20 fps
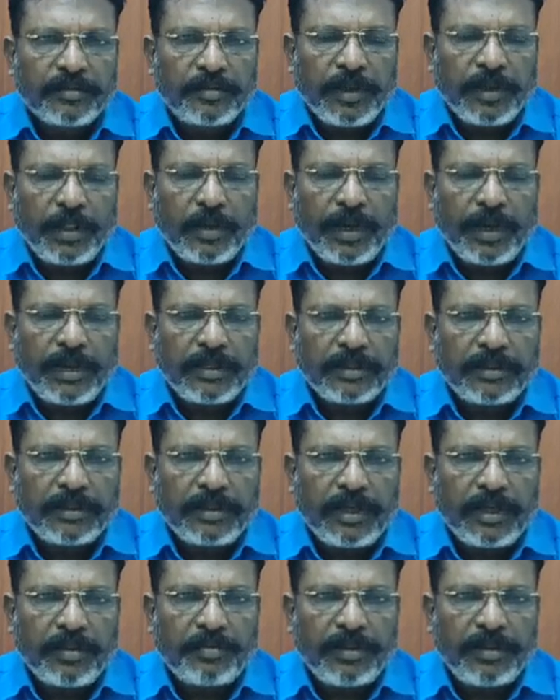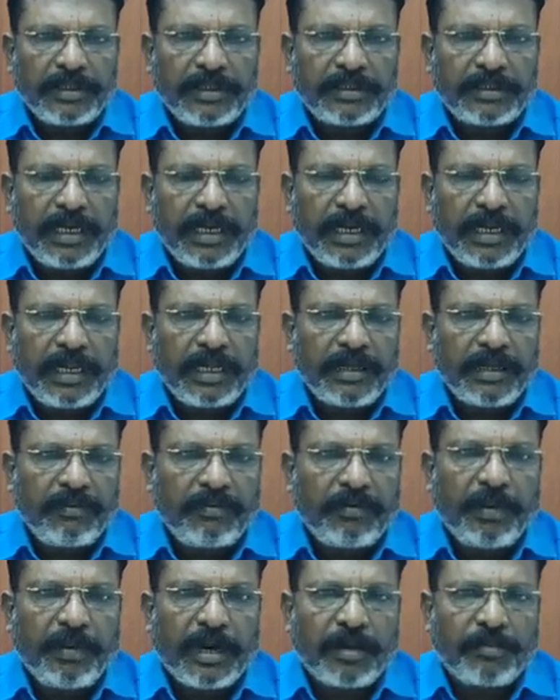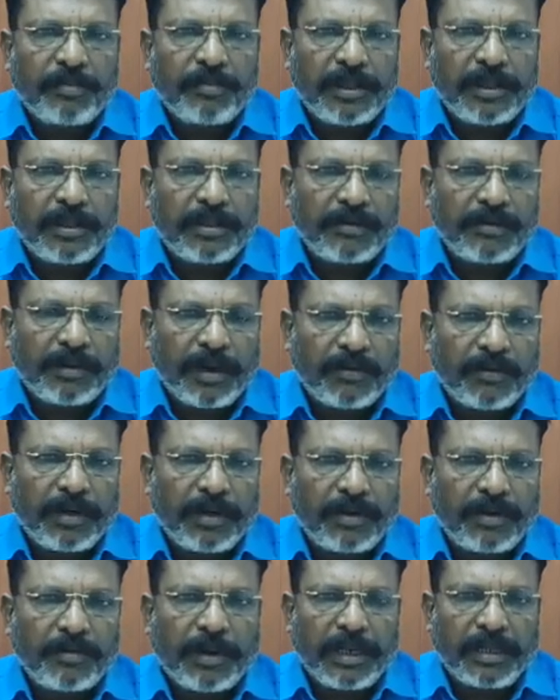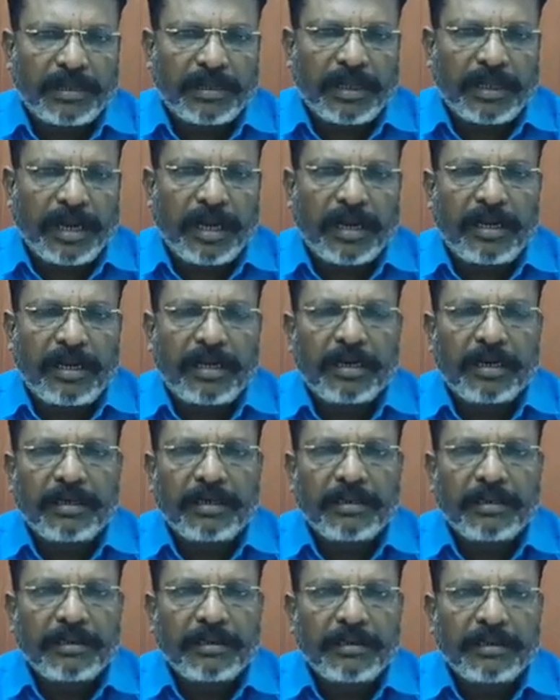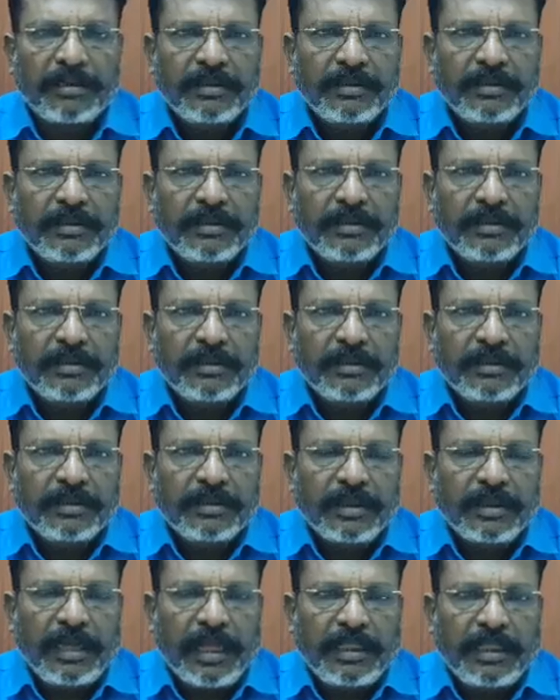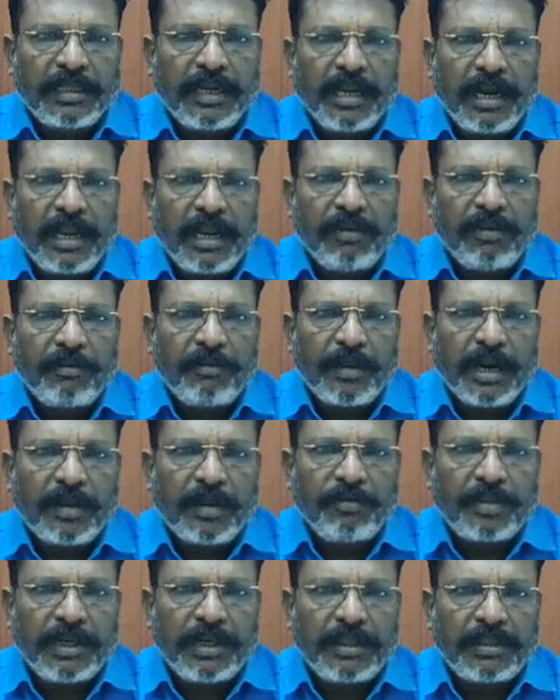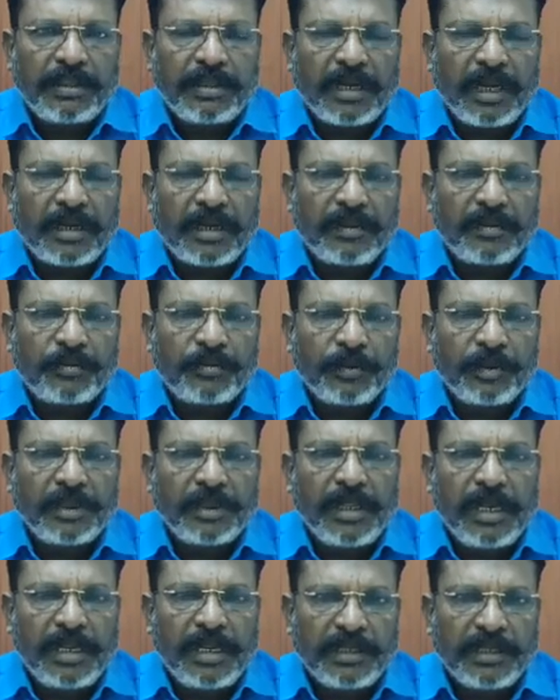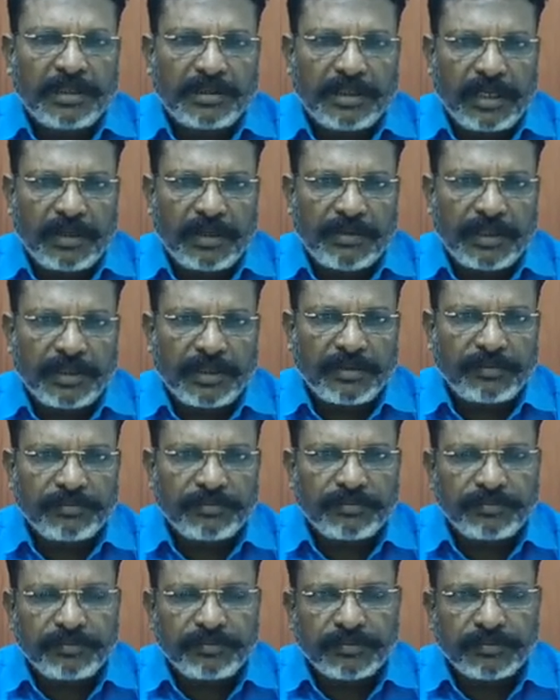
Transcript: மதுரைக்கு திரும்பி சென்னை விமானம் பிடித்து வர வேண்டும் அடுத்த நாள் அதிகாலை விமானம் பிடித்து நான் புதுதில்லிக்கு செல்ல வேண்டும்